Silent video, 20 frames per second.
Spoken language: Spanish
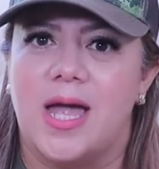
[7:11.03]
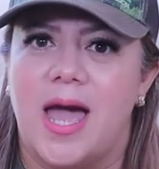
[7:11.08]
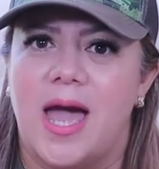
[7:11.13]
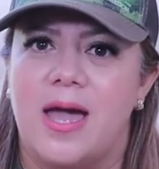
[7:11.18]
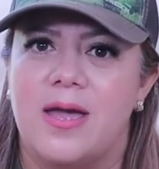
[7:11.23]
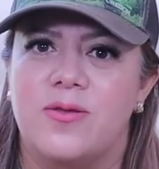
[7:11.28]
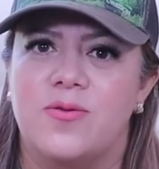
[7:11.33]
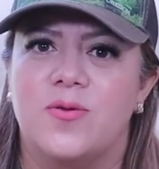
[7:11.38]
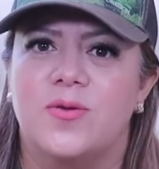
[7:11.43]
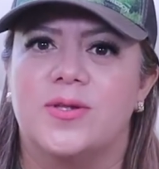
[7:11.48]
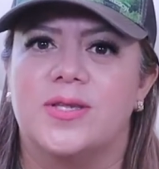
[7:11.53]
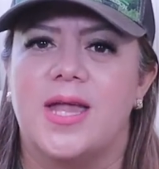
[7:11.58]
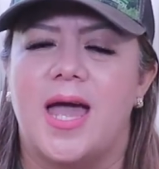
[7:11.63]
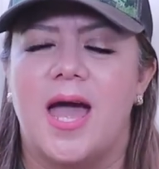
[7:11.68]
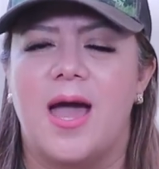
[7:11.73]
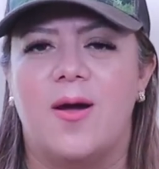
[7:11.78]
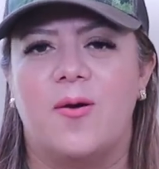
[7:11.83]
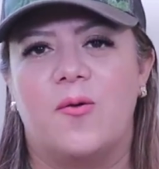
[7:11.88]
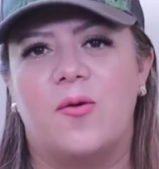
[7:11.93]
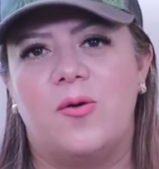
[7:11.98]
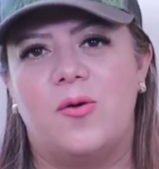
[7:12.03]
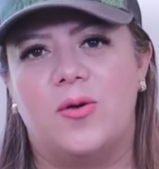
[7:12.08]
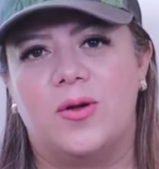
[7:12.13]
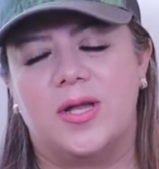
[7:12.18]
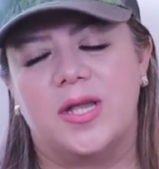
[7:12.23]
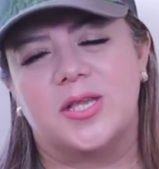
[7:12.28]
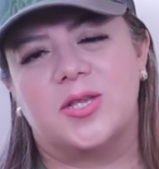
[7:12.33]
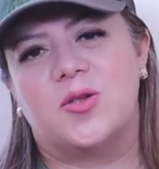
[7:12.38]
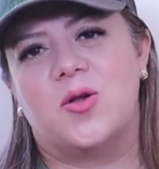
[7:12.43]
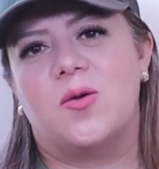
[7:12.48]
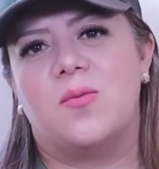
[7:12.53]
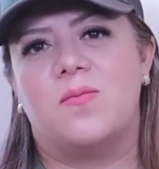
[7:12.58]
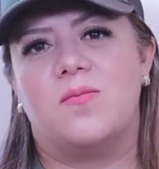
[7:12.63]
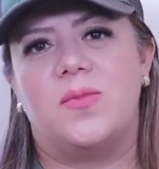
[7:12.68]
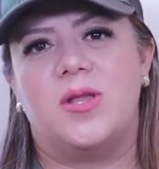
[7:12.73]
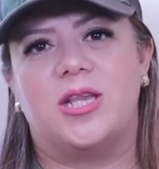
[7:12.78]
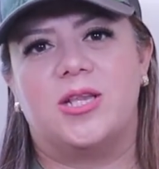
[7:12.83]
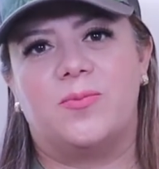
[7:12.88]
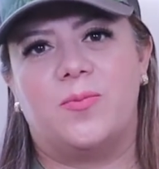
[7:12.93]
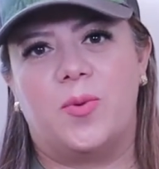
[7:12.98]
años hago lo que son
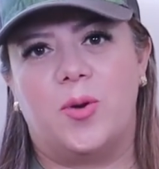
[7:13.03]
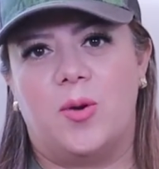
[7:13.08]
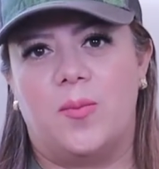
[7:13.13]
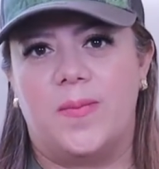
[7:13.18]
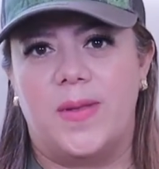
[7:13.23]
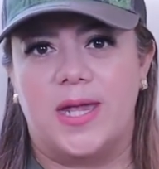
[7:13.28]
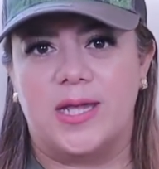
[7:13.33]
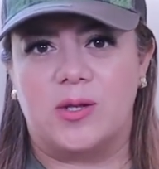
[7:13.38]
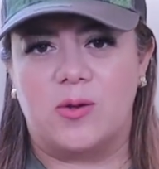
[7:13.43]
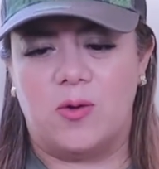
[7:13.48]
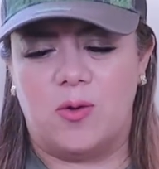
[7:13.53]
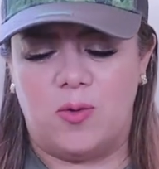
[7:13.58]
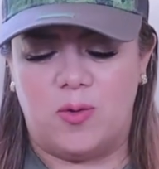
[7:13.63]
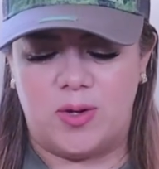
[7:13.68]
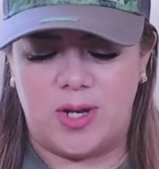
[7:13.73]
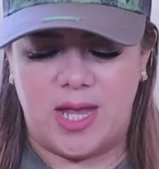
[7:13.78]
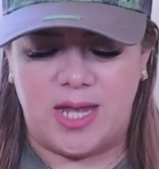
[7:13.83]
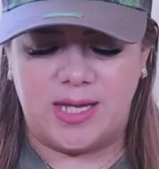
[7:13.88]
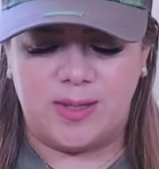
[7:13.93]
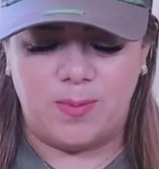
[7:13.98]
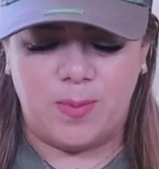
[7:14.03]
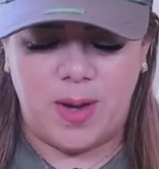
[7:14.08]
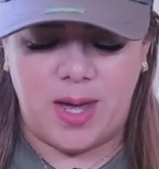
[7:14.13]
mis propias coronas